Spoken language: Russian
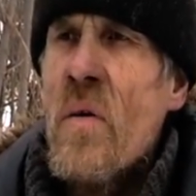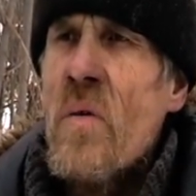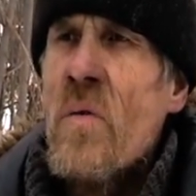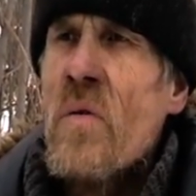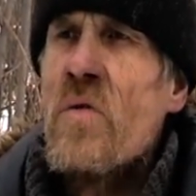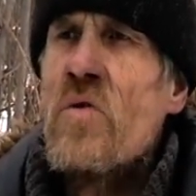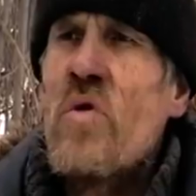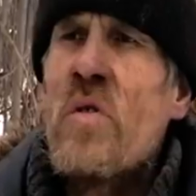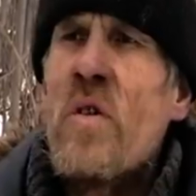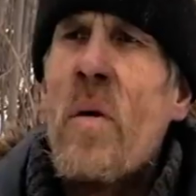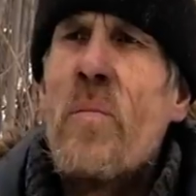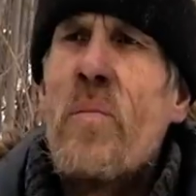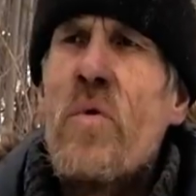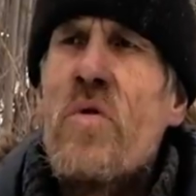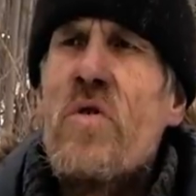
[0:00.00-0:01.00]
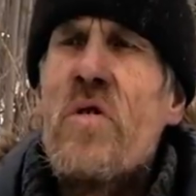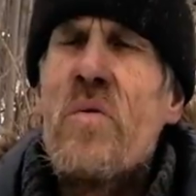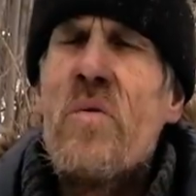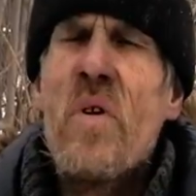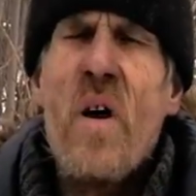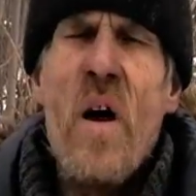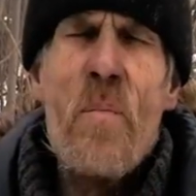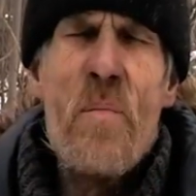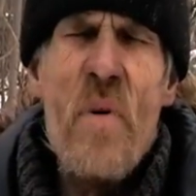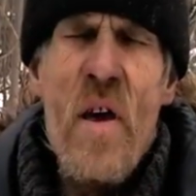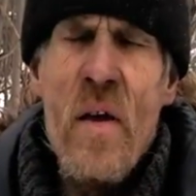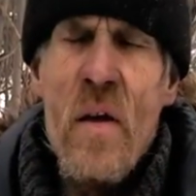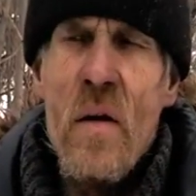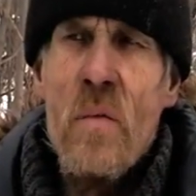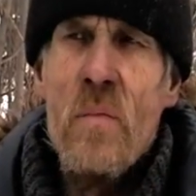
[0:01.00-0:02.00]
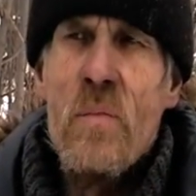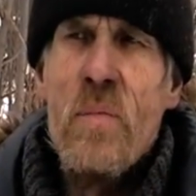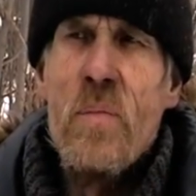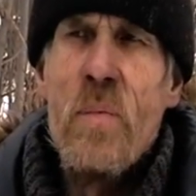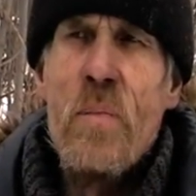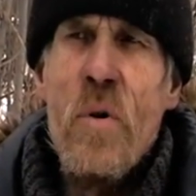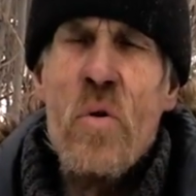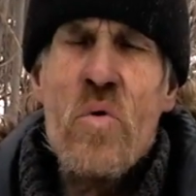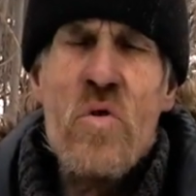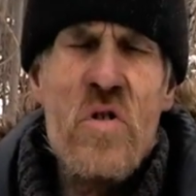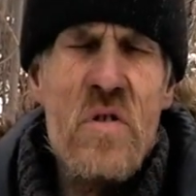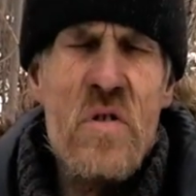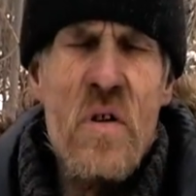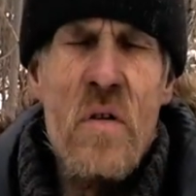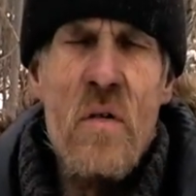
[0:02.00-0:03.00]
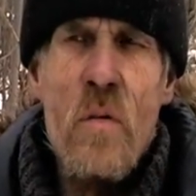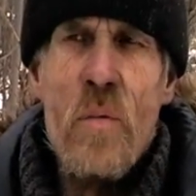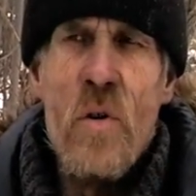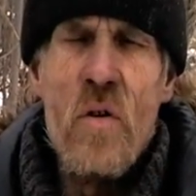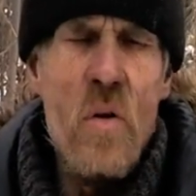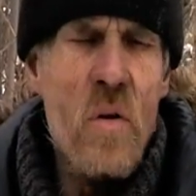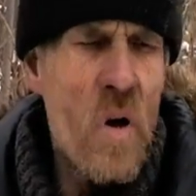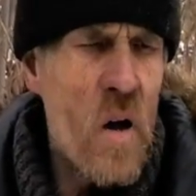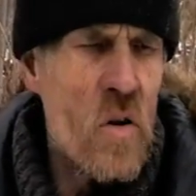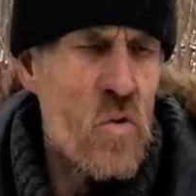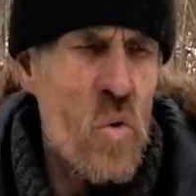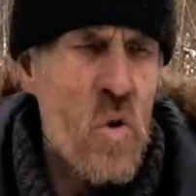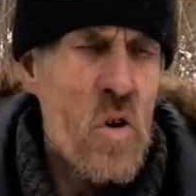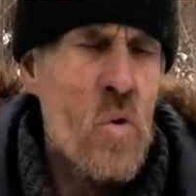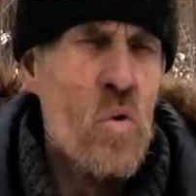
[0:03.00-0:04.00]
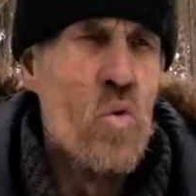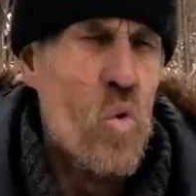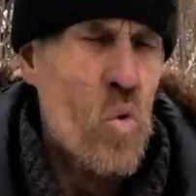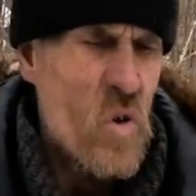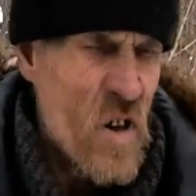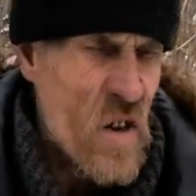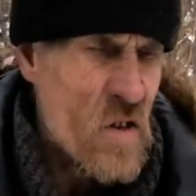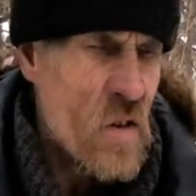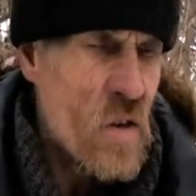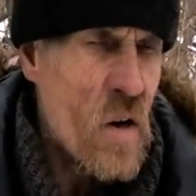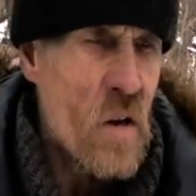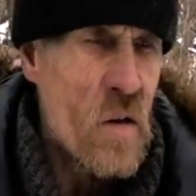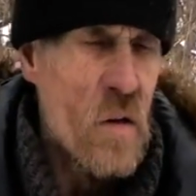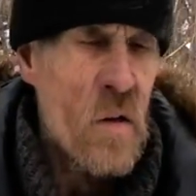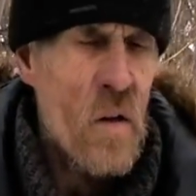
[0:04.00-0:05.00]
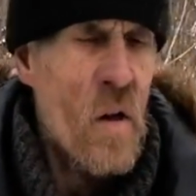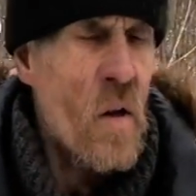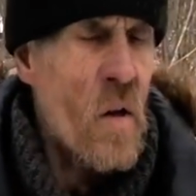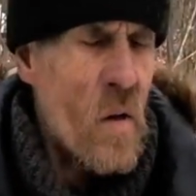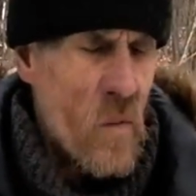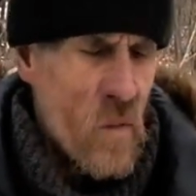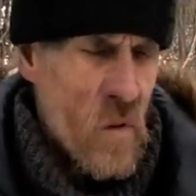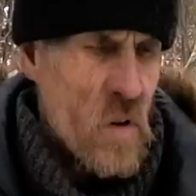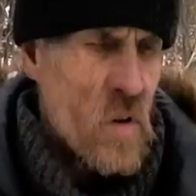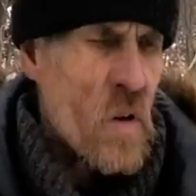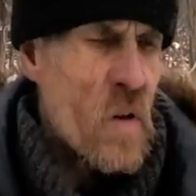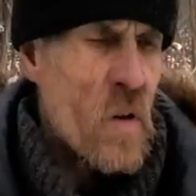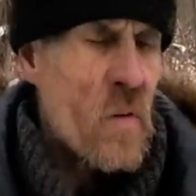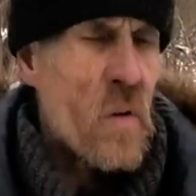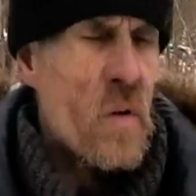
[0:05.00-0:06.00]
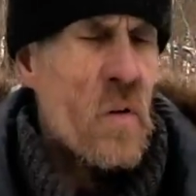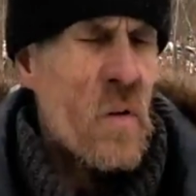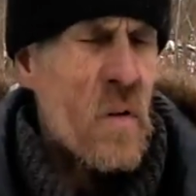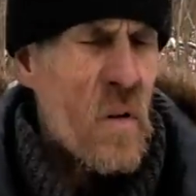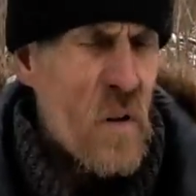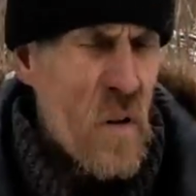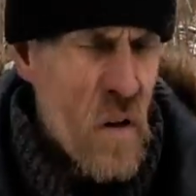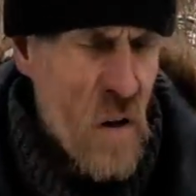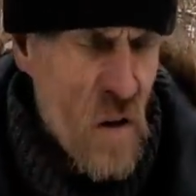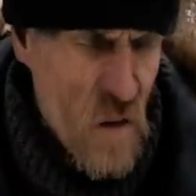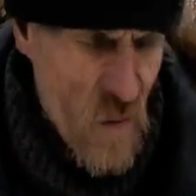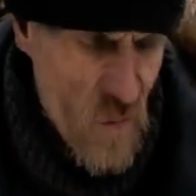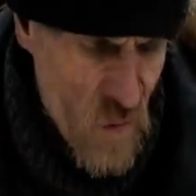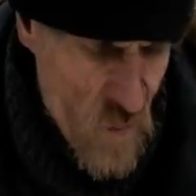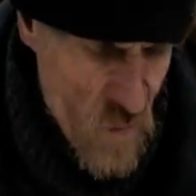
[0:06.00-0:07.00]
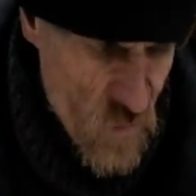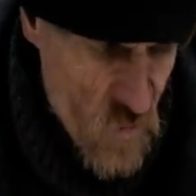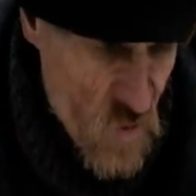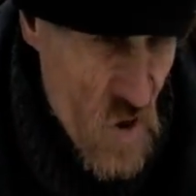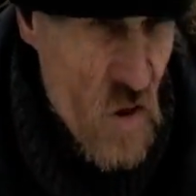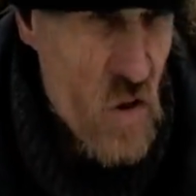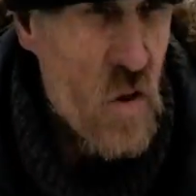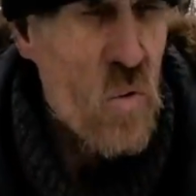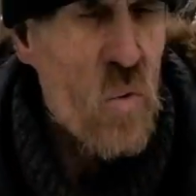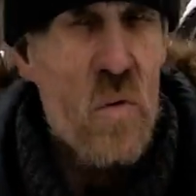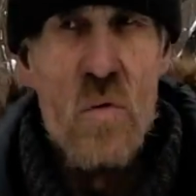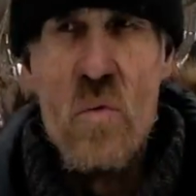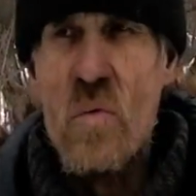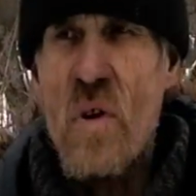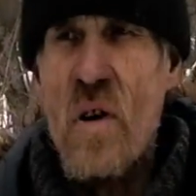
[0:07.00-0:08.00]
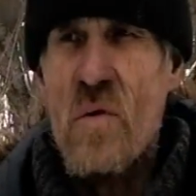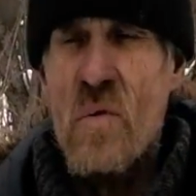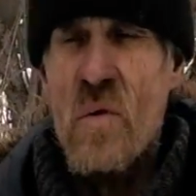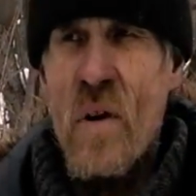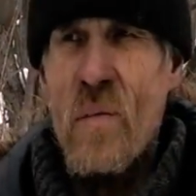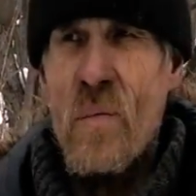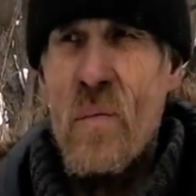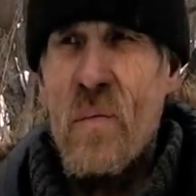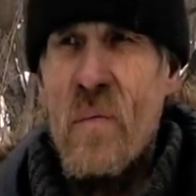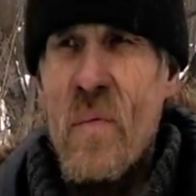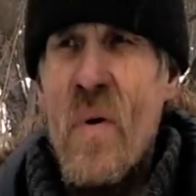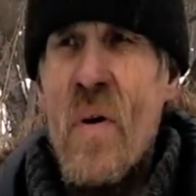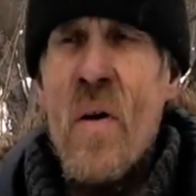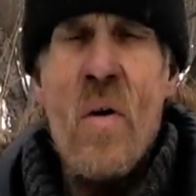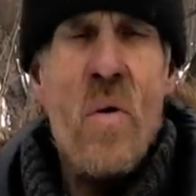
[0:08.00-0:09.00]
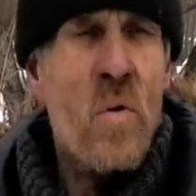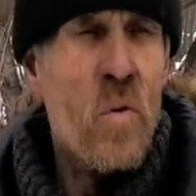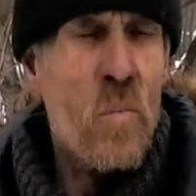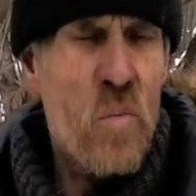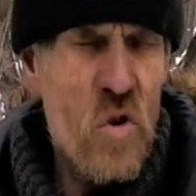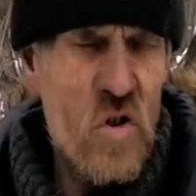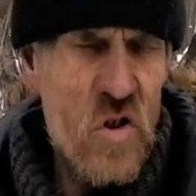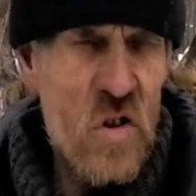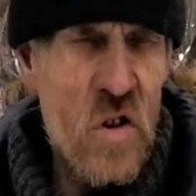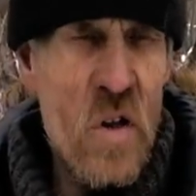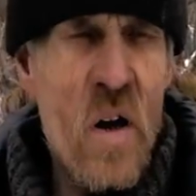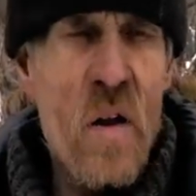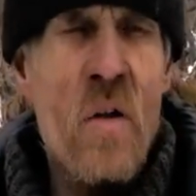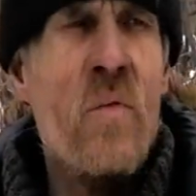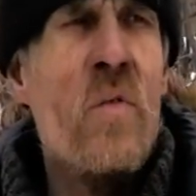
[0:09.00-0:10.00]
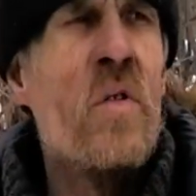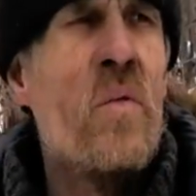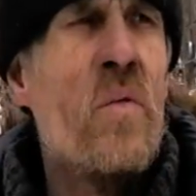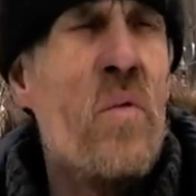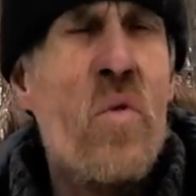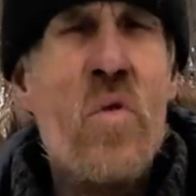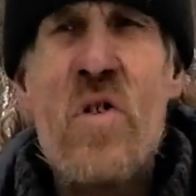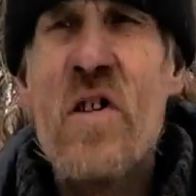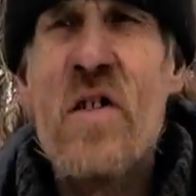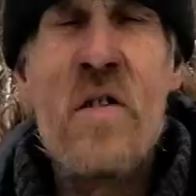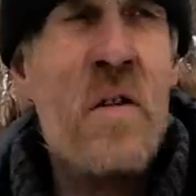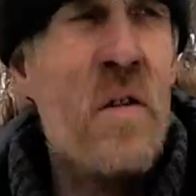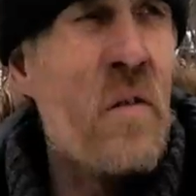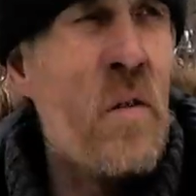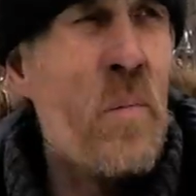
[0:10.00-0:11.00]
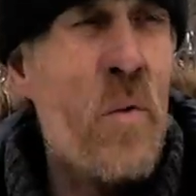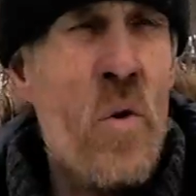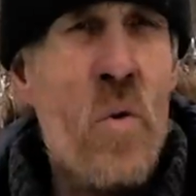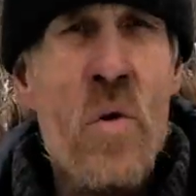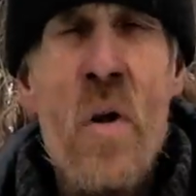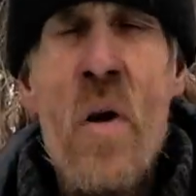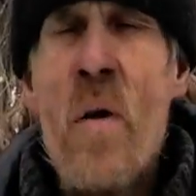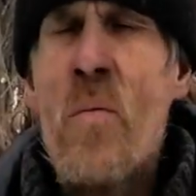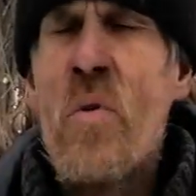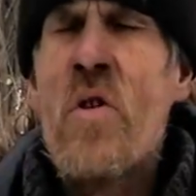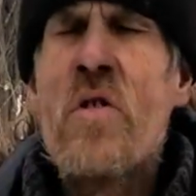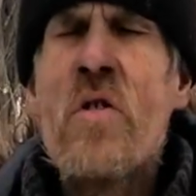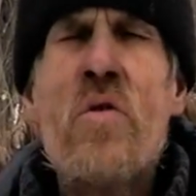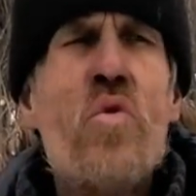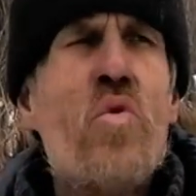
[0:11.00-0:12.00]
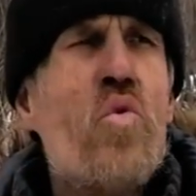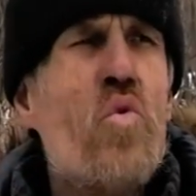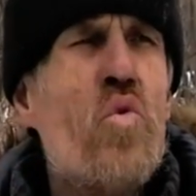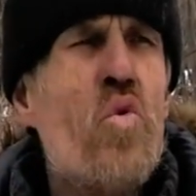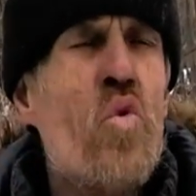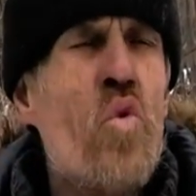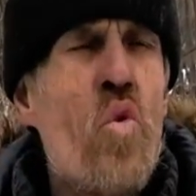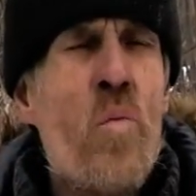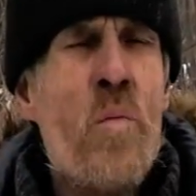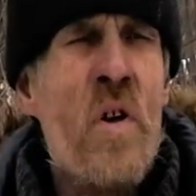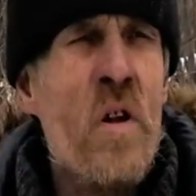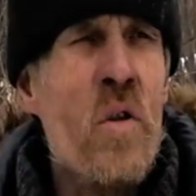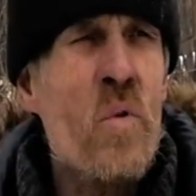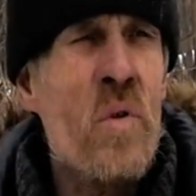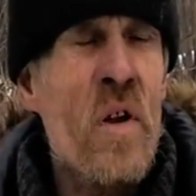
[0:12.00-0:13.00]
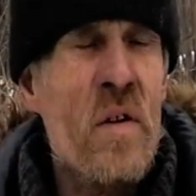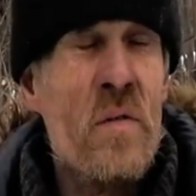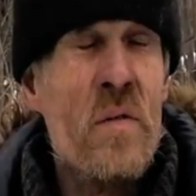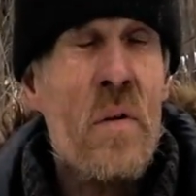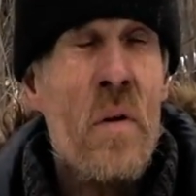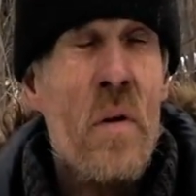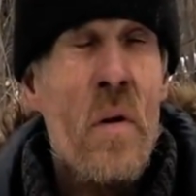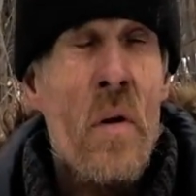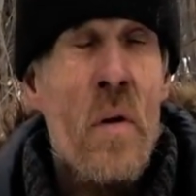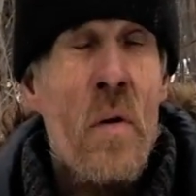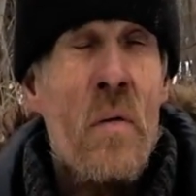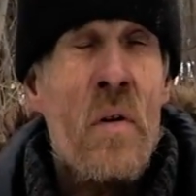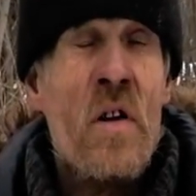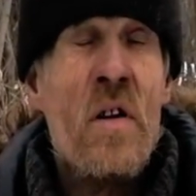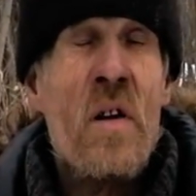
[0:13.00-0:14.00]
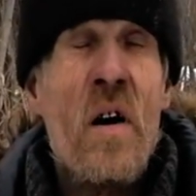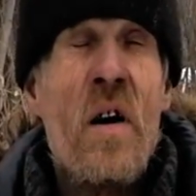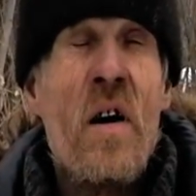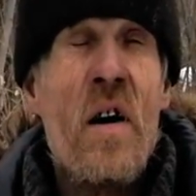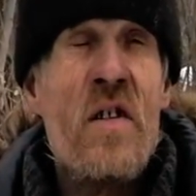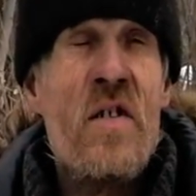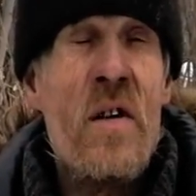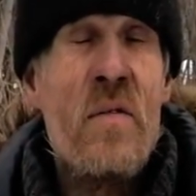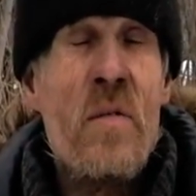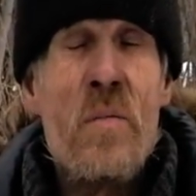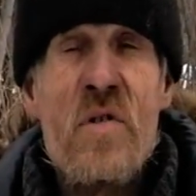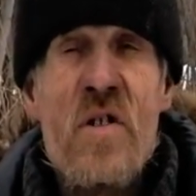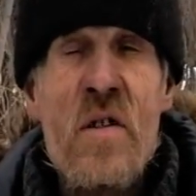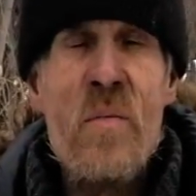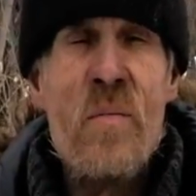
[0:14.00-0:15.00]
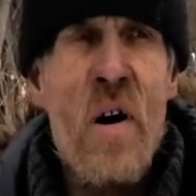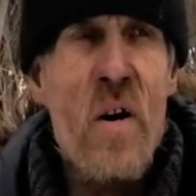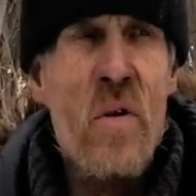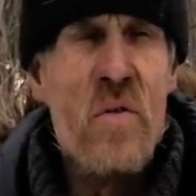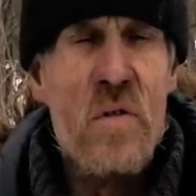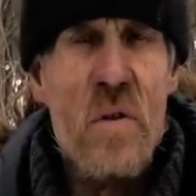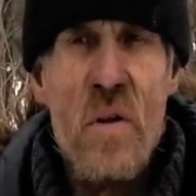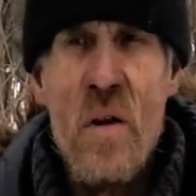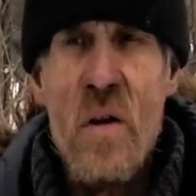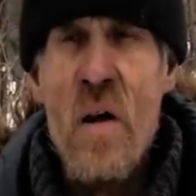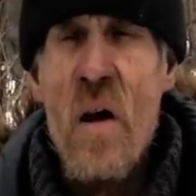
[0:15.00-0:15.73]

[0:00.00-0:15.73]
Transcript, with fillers: он все там получил, ну копейки получит за этого поросенка. А сколько он труда затратил вот на это вот, на это вот скотину туда-сюда, он больше затратил. Вот люди из этого и бегут. Просто неумело у нас вот это хозяйством занимаются надо.